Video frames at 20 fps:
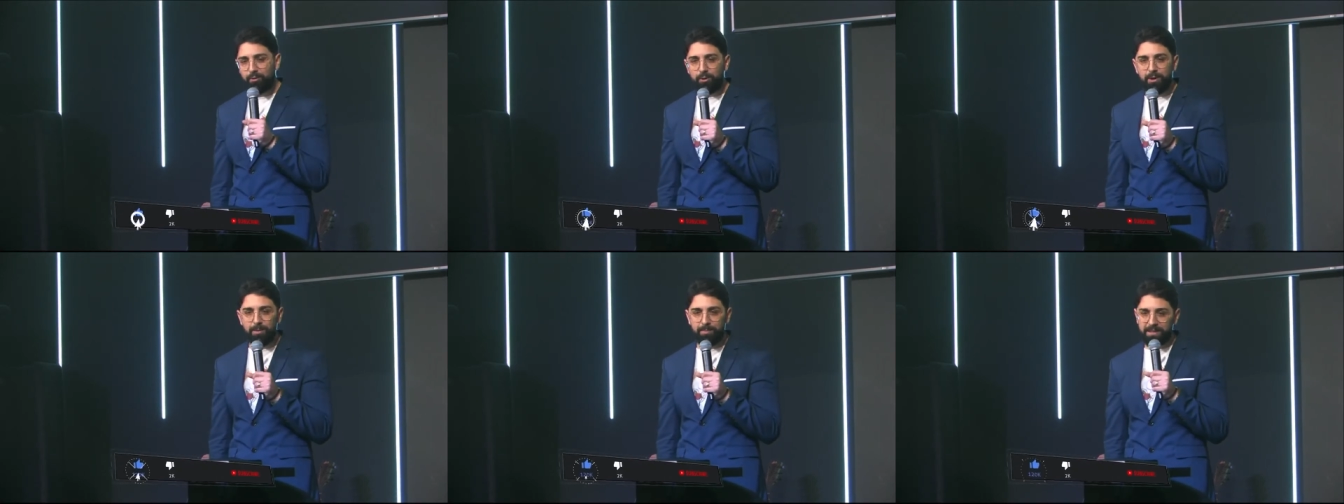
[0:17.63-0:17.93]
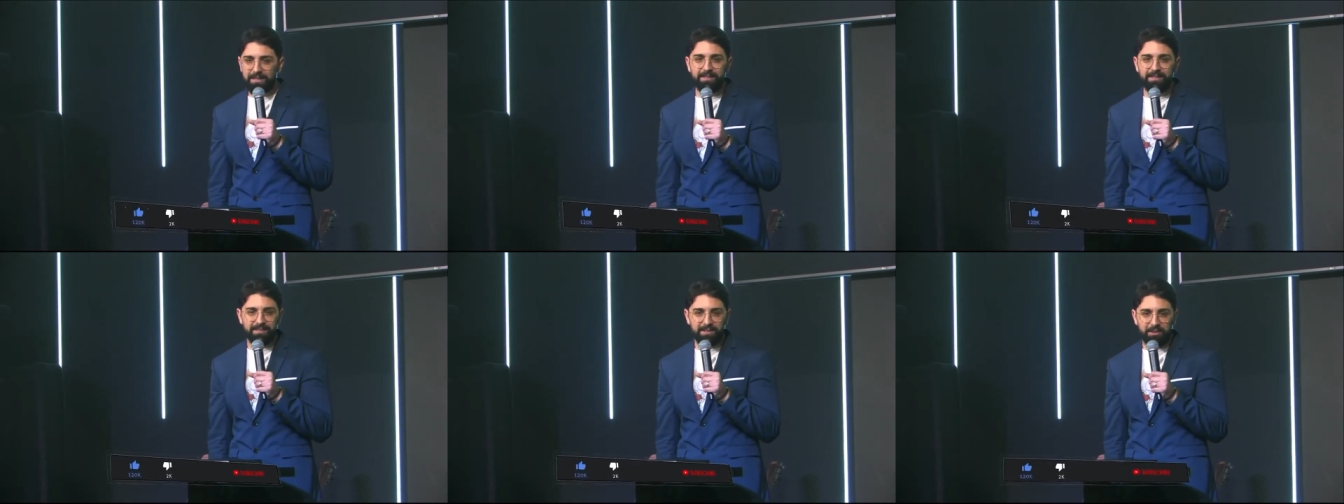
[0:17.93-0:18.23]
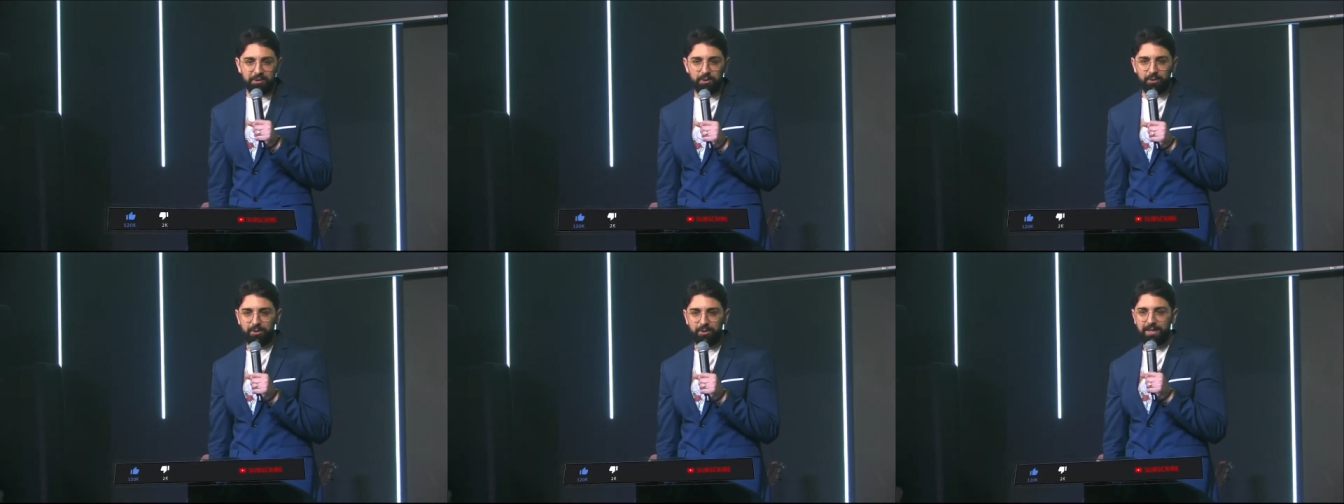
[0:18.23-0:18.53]
per il
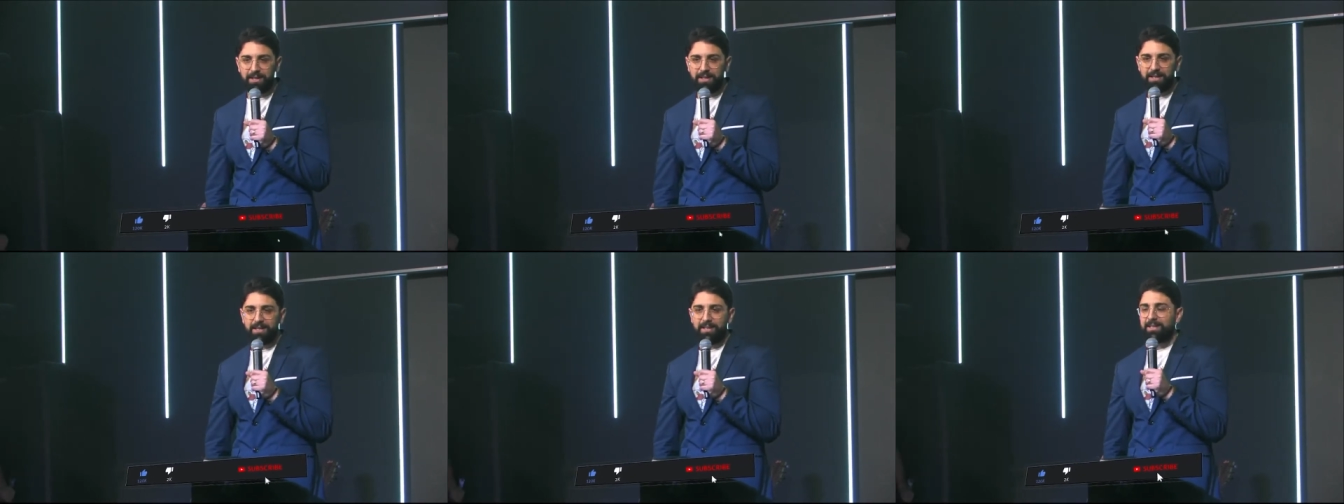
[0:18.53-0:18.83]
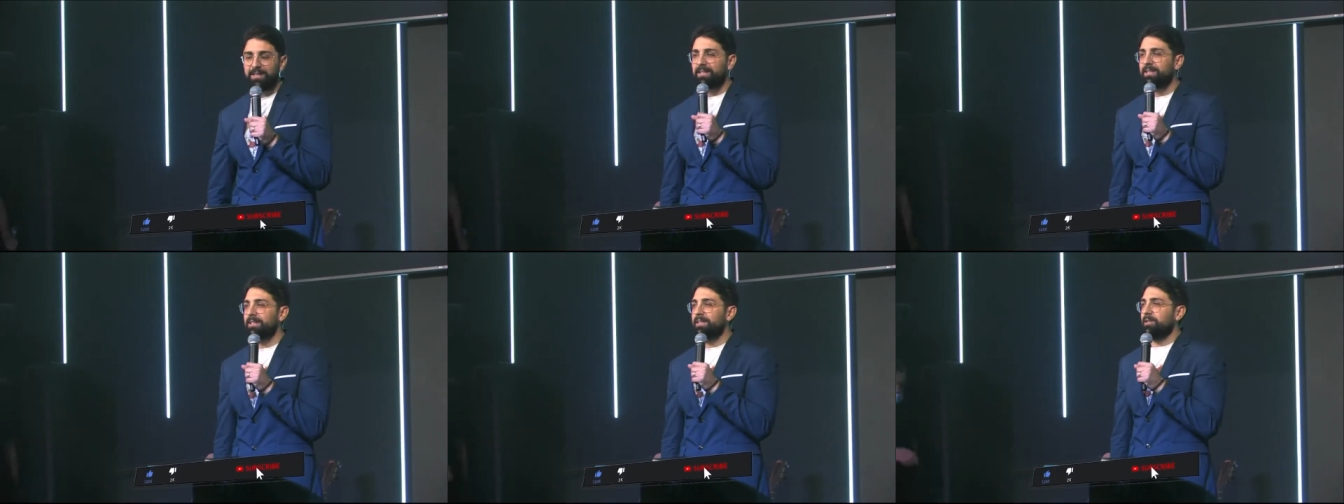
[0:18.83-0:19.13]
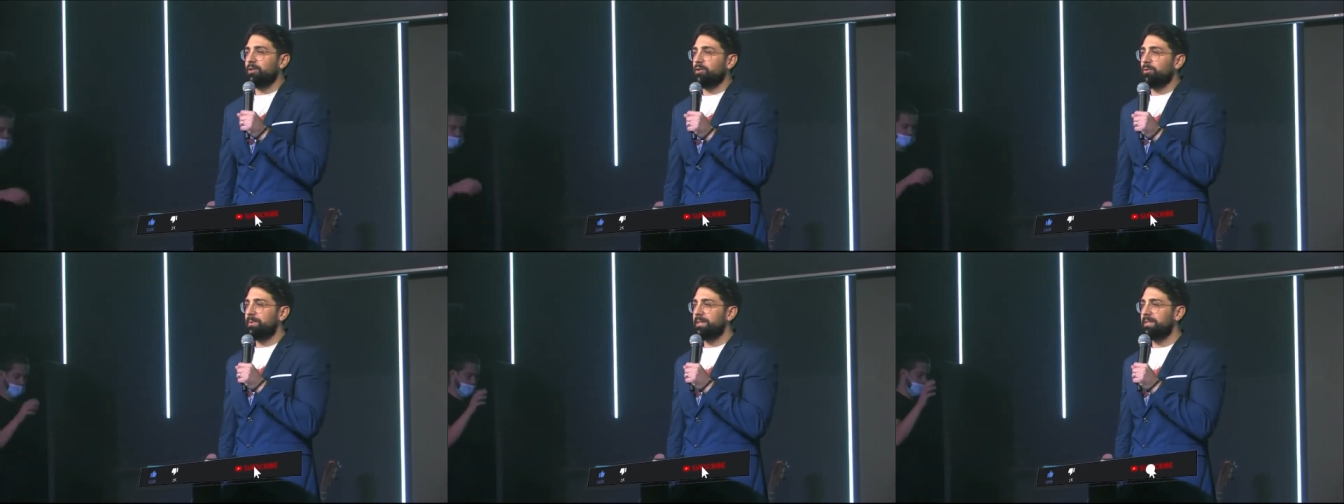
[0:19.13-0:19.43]
Signore,
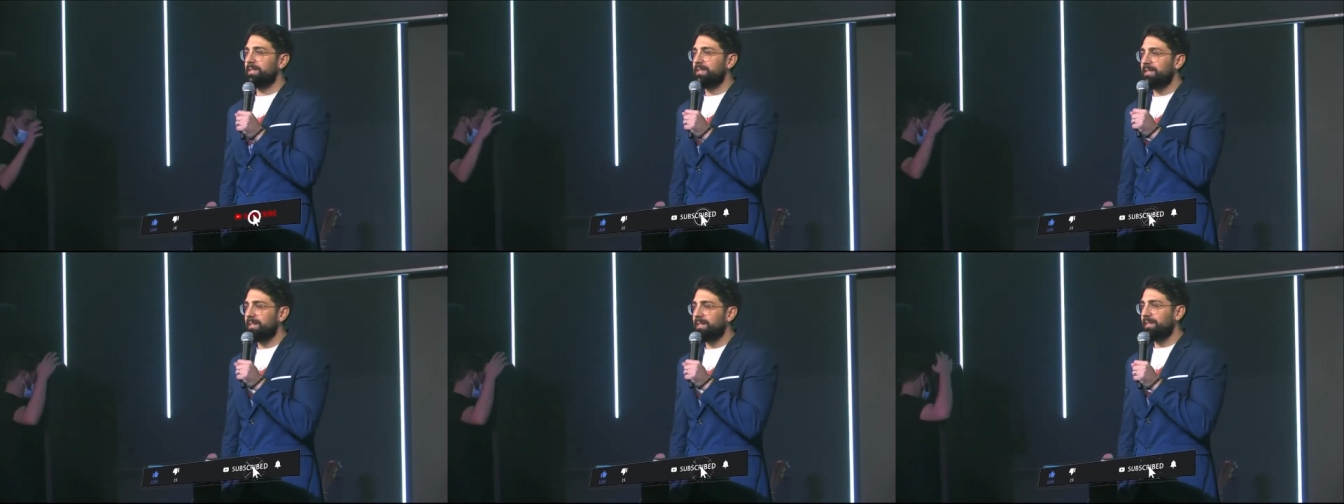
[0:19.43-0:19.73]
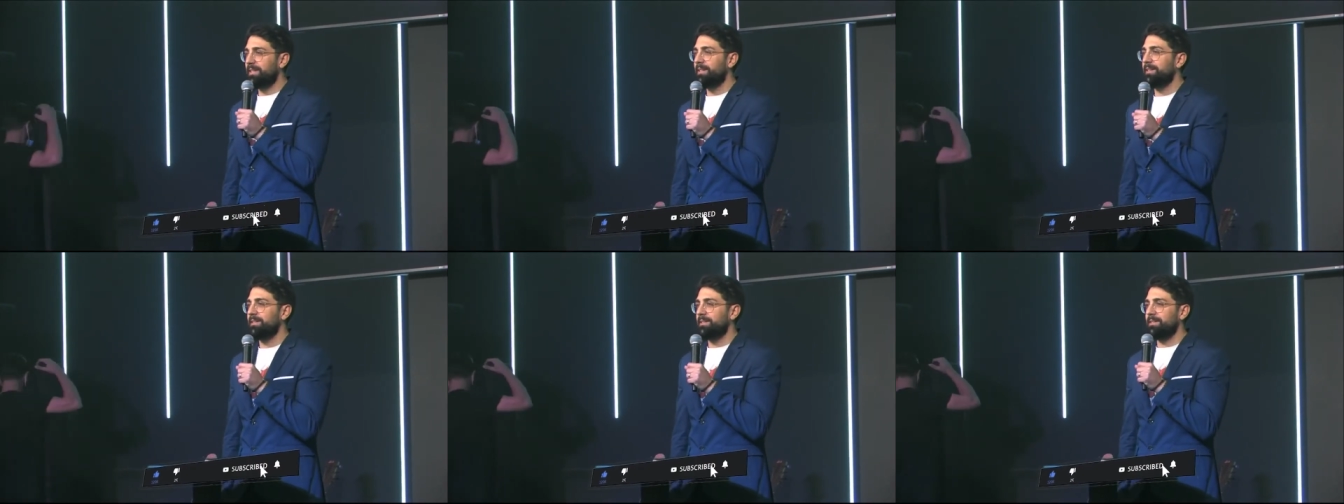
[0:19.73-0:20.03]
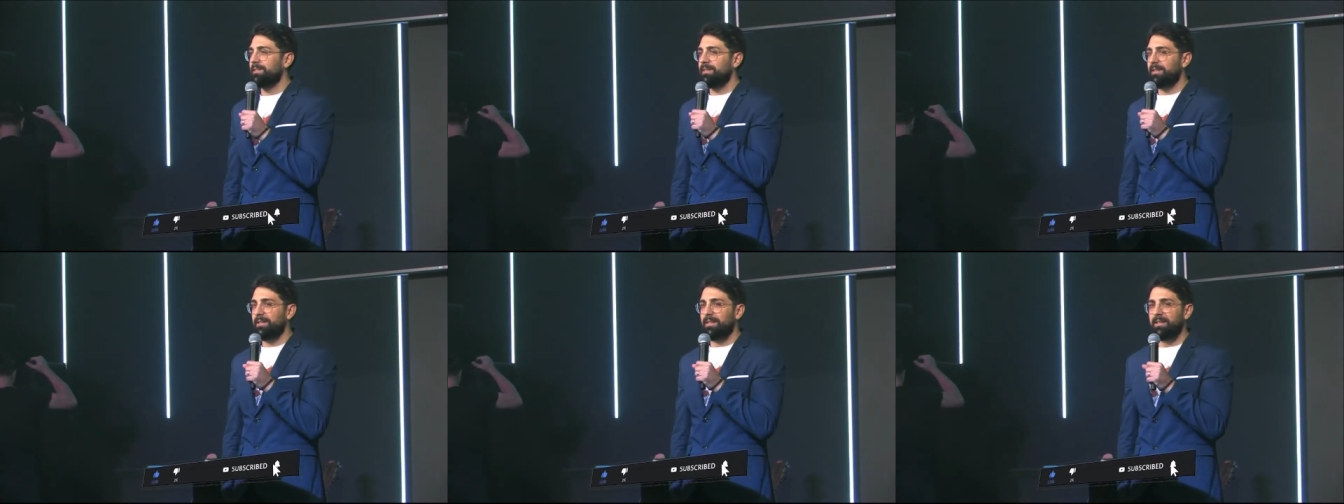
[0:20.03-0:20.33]
come dire,
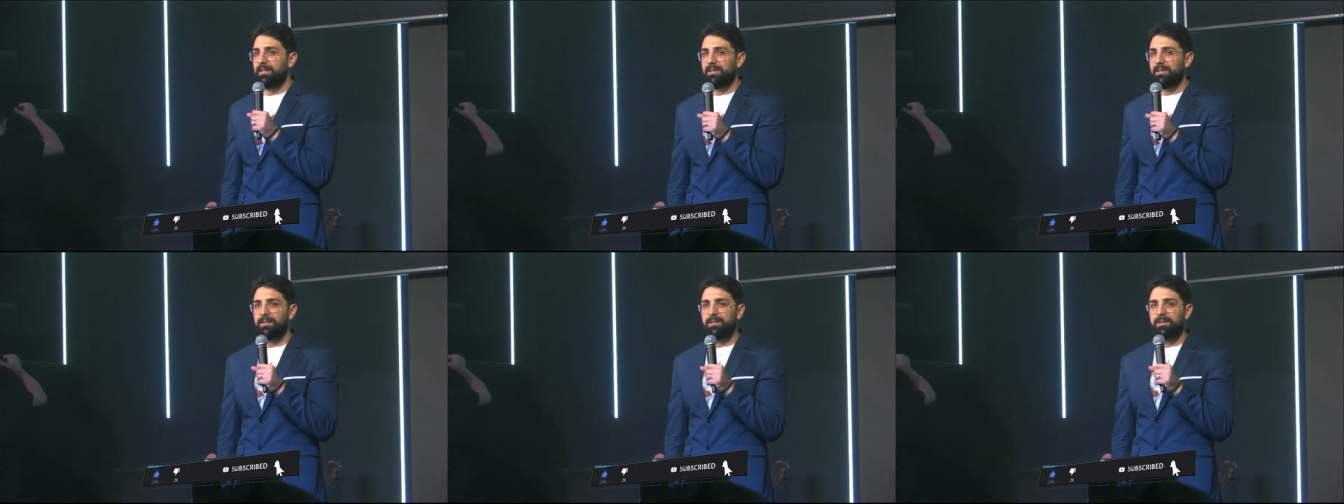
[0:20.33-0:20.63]
uh,